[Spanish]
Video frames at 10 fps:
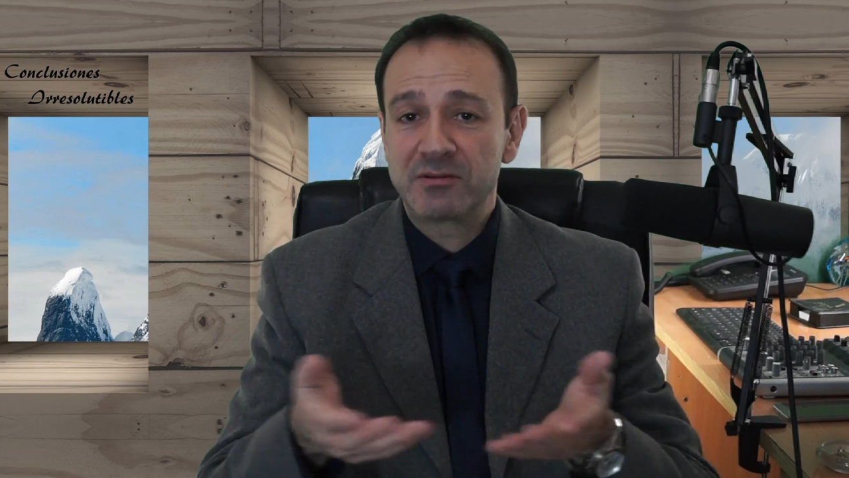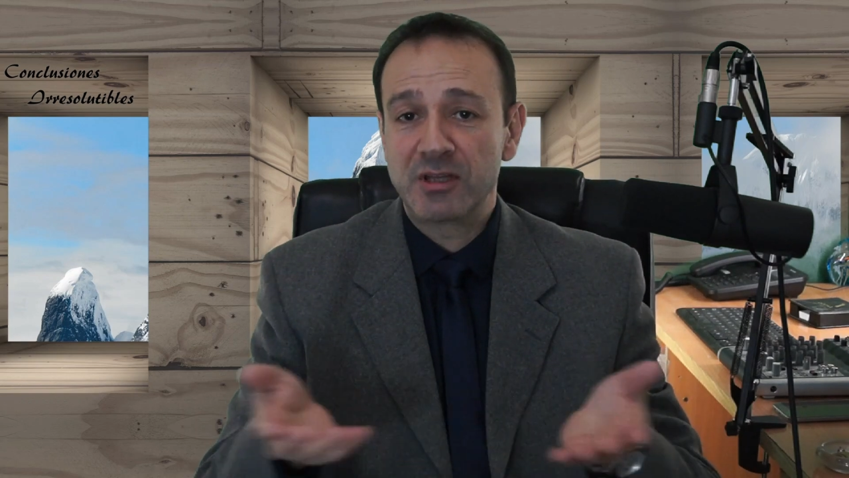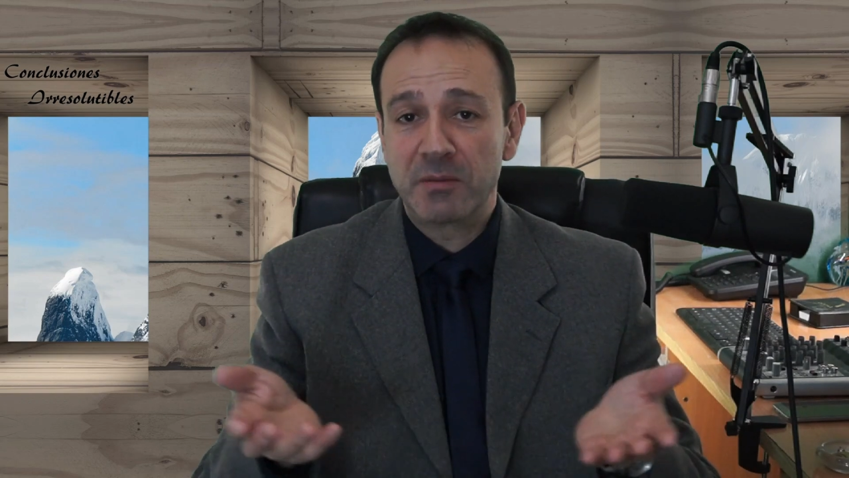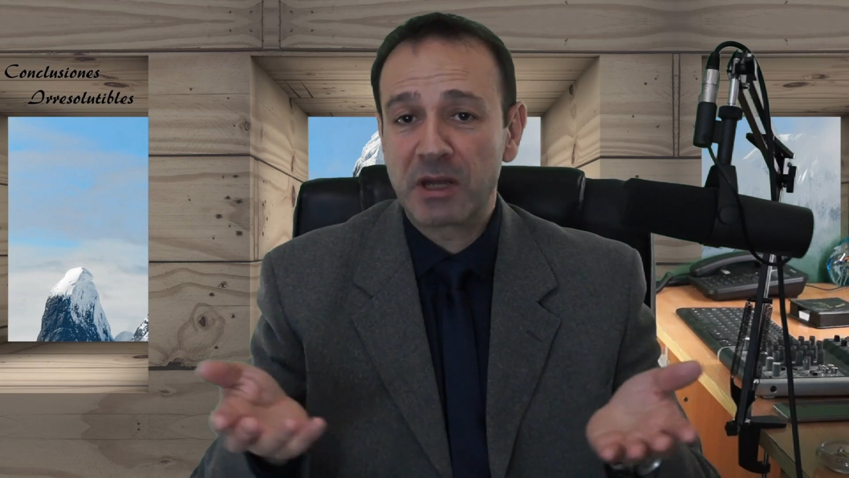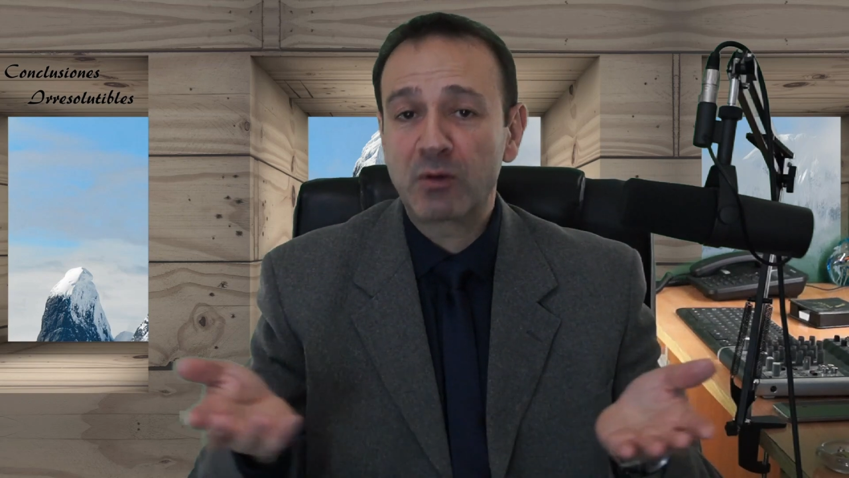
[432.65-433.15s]

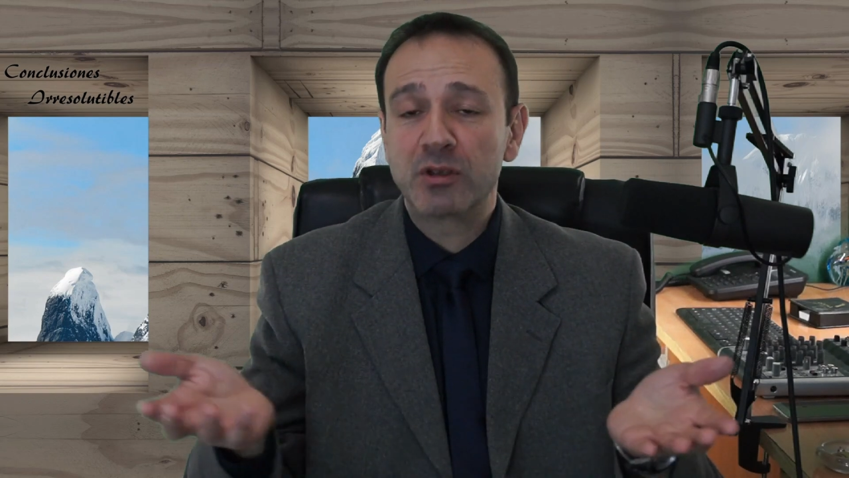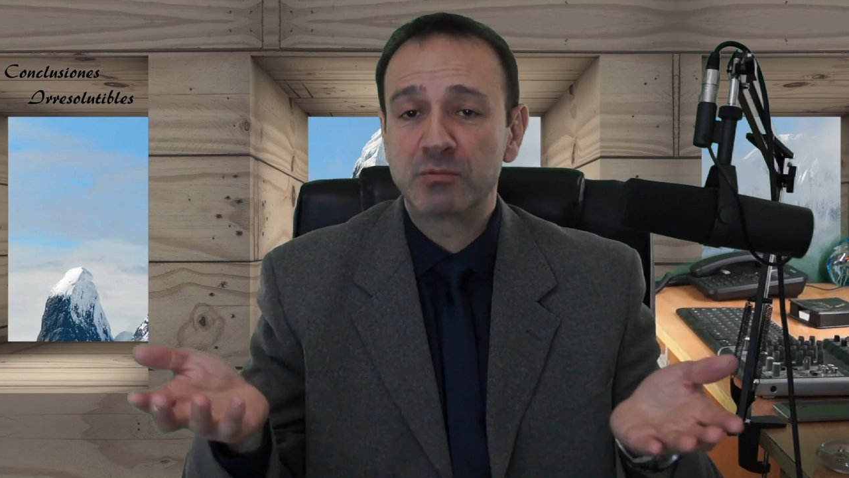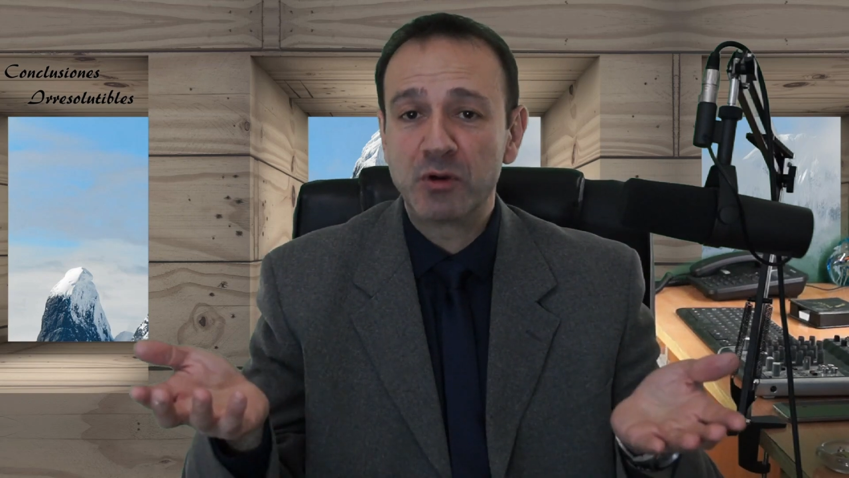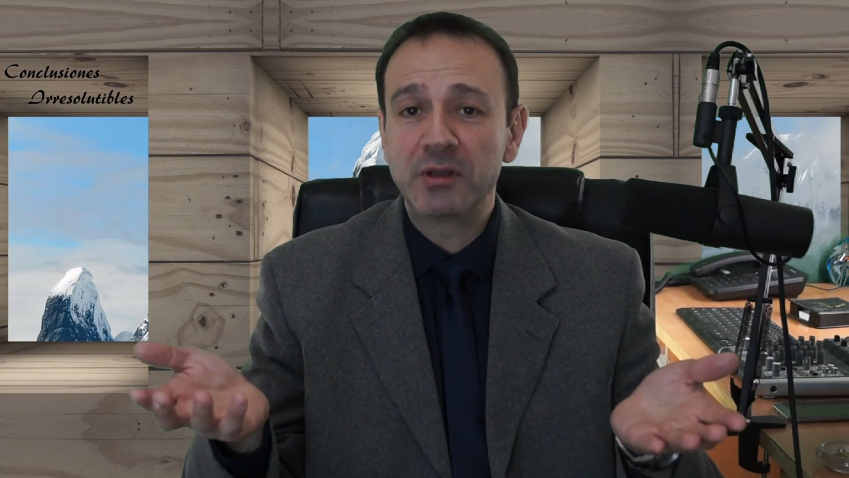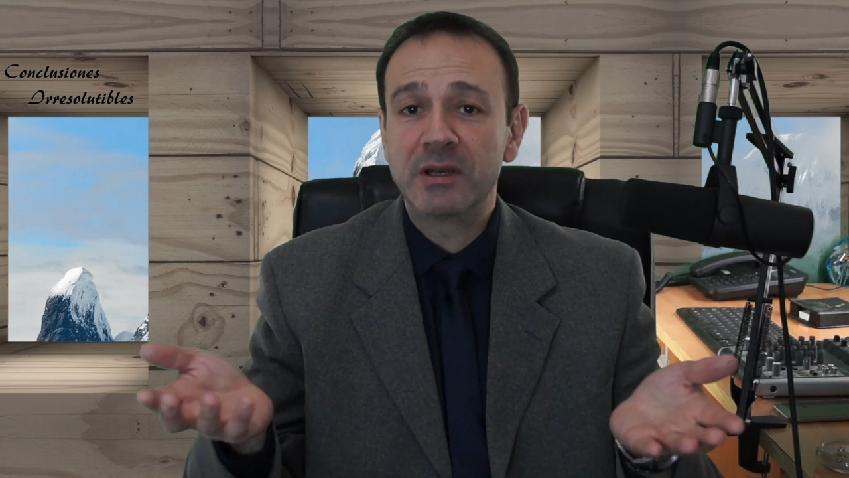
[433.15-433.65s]
sin embargo, es
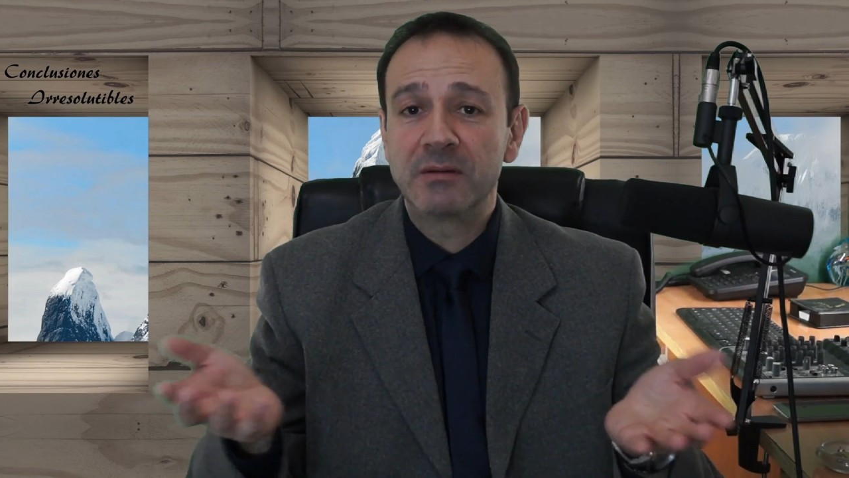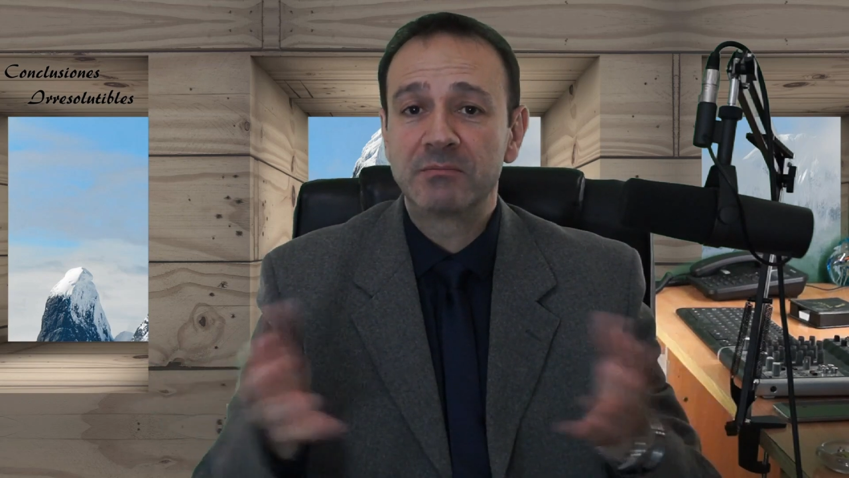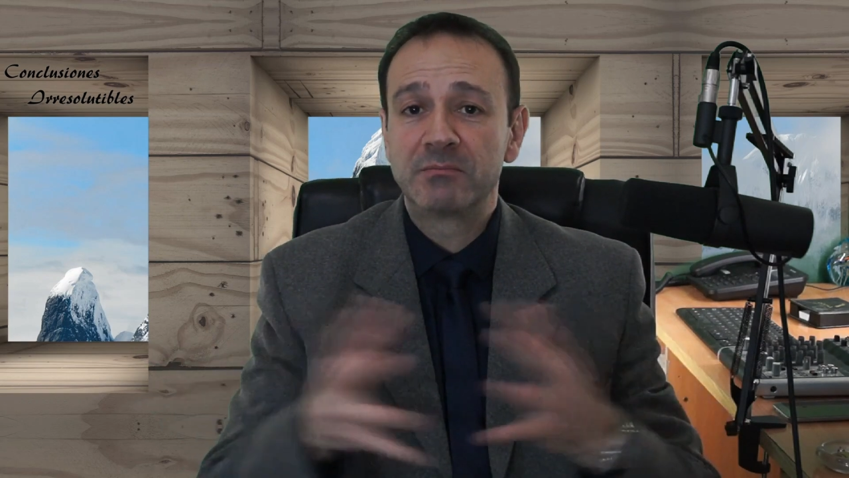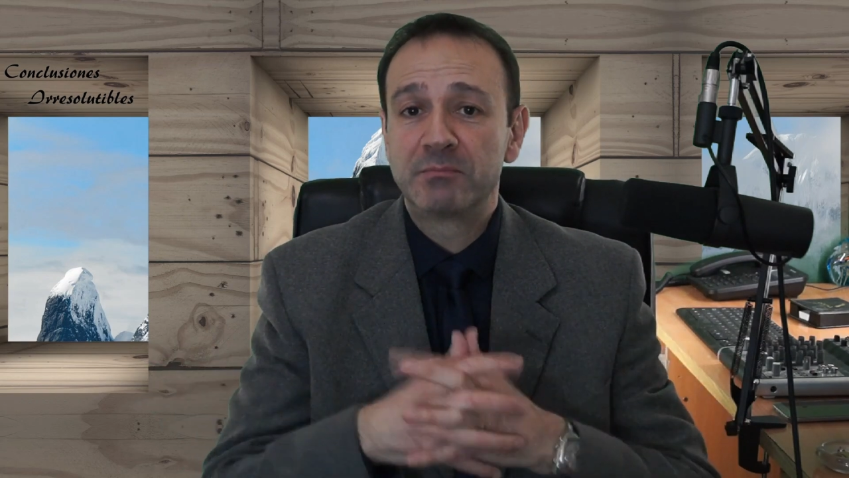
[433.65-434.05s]
buena,